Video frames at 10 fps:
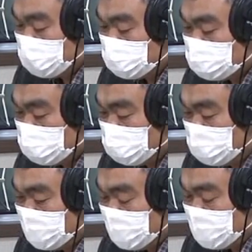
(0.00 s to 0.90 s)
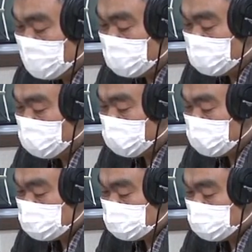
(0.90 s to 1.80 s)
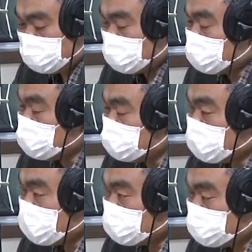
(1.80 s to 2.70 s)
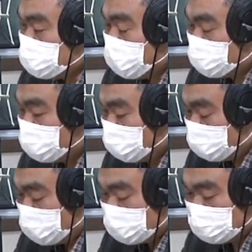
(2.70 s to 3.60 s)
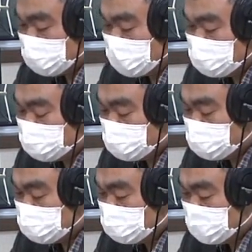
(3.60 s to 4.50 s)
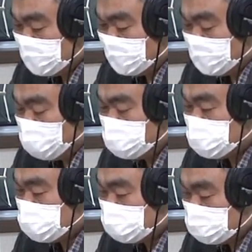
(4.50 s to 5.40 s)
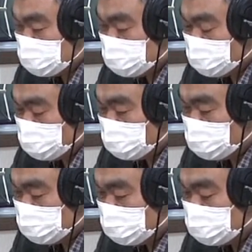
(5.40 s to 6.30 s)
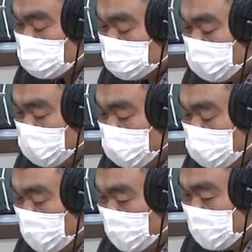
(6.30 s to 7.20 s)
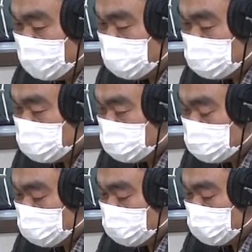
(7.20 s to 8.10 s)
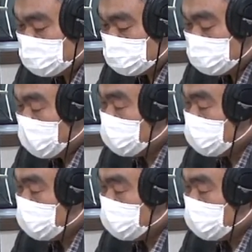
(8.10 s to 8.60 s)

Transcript: 대해서 어 여러 가지 그러니까 말하자면 불법 브로커라든가 아니면은 혹시 그 즈음, 즈음에 사체를 처리했을